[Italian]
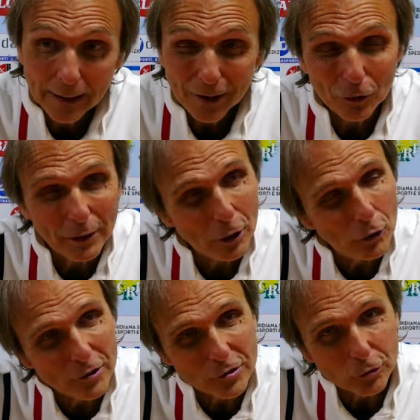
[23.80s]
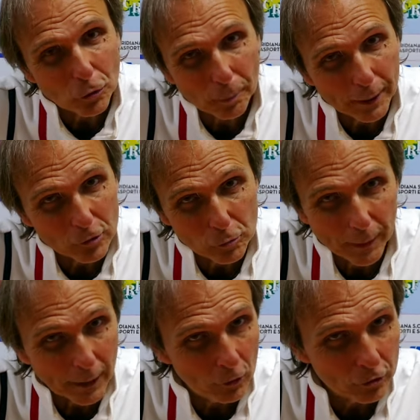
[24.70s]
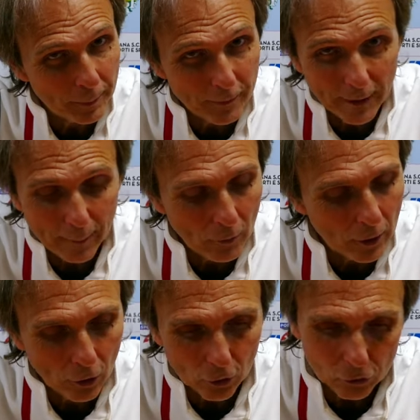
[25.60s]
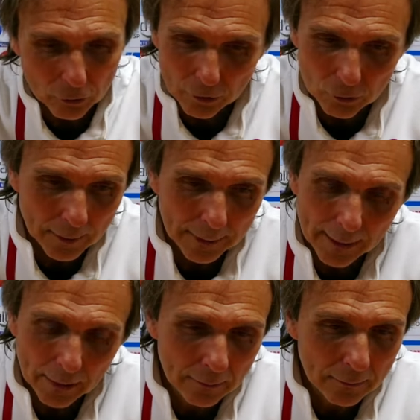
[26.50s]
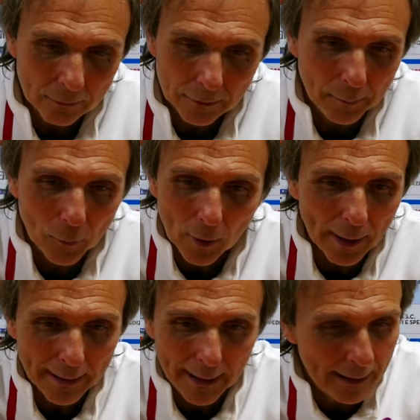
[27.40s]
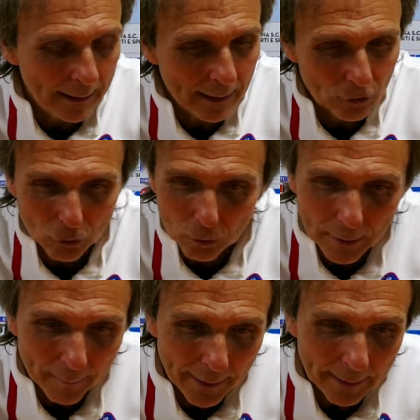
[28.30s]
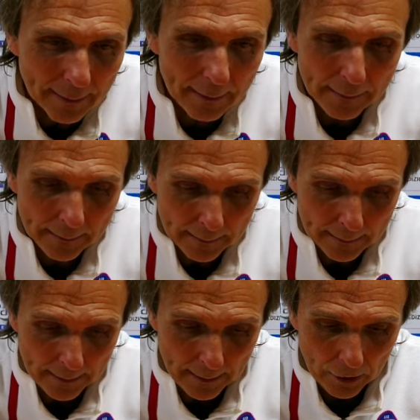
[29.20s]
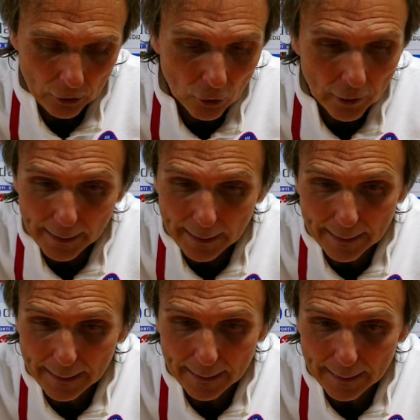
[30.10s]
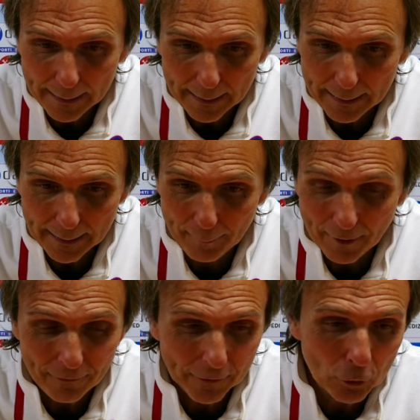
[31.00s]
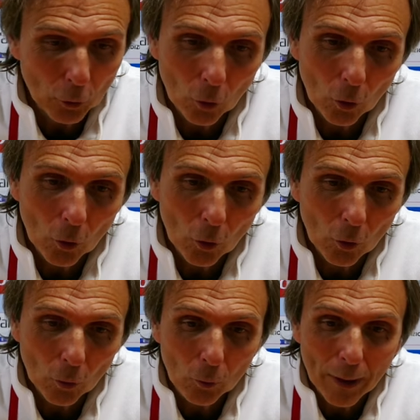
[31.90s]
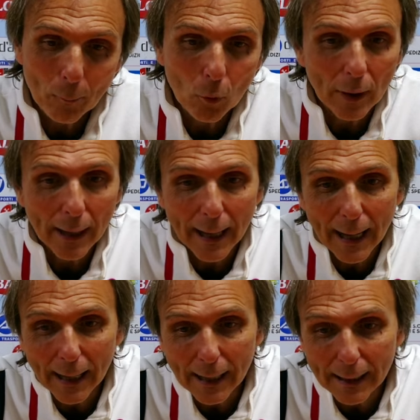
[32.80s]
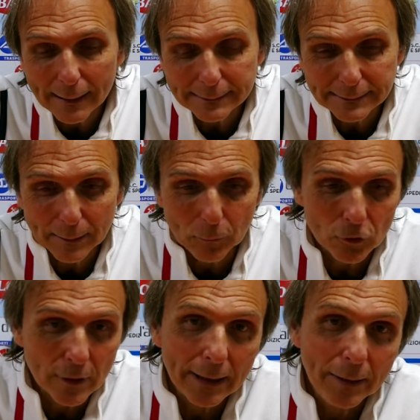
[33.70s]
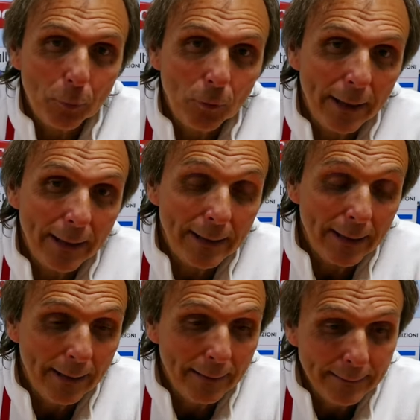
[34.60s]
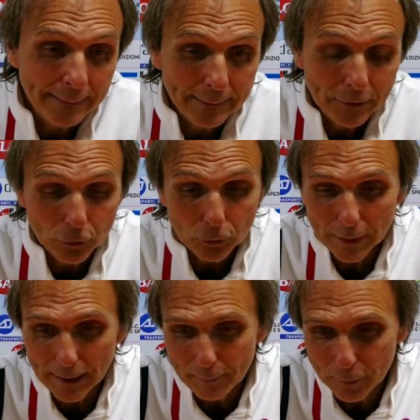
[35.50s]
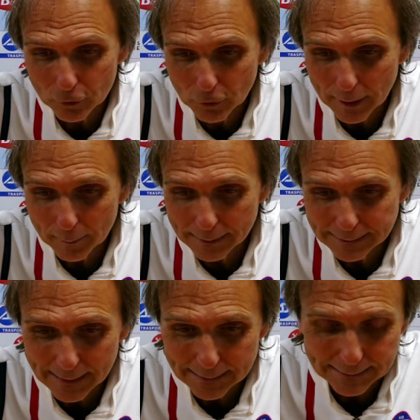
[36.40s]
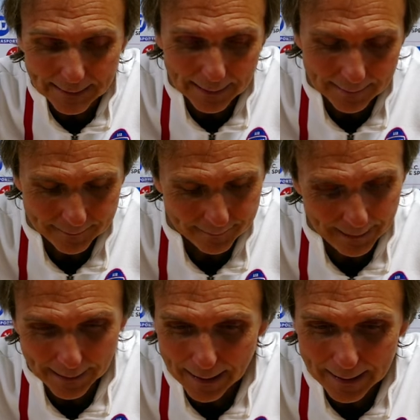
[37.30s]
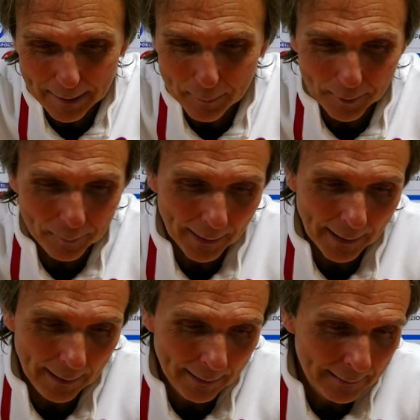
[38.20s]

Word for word: non dico che ci ha sorpreso perché lo sapevamo che loro sono una squadra che non ti molla niente assolutamente noi abbiamo fatto una buona gara, siamo stati puniti su degli episodi abbastanza incredibili perché